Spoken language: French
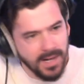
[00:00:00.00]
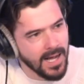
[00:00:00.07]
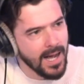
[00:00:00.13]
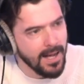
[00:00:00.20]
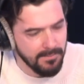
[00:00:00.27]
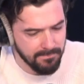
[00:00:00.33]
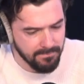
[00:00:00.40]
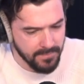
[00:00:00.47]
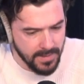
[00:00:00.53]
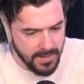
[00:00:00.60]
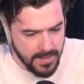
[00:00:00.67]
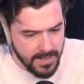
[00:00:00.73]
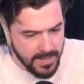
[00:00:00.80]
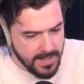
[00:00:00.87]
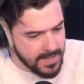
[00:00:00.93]
mais là,
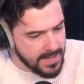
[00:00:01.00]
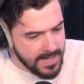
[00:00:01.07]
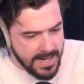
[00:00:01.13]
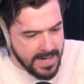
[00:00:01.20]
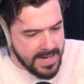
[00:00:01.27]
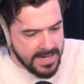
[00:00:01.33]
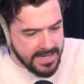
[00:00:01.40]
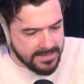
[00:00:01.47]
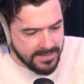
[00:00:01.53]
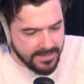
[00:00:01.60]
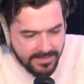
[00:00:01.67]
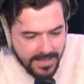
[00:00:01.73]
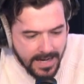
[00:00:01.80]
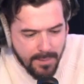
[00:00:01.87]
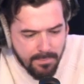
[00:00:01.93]

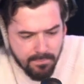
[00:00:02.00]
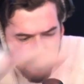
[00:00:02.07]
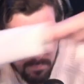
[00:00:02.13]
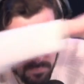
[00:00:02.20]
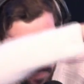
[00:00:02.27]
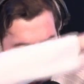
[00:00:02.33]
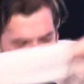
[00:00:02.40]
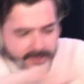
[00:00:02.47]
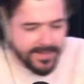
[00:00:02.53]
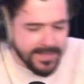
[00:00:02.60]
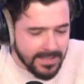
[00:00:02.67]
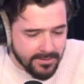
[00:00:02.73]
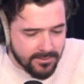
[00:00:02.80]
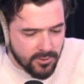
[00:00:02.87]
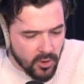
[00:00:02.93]
c'était la
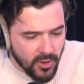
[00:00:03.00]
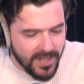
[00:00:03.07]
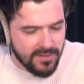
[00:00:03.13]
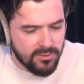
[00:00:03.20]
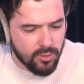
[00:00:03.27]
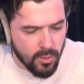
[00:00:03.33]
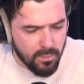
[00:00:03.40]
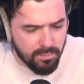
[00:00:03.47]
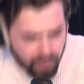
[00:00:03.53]
putain de cerise sur le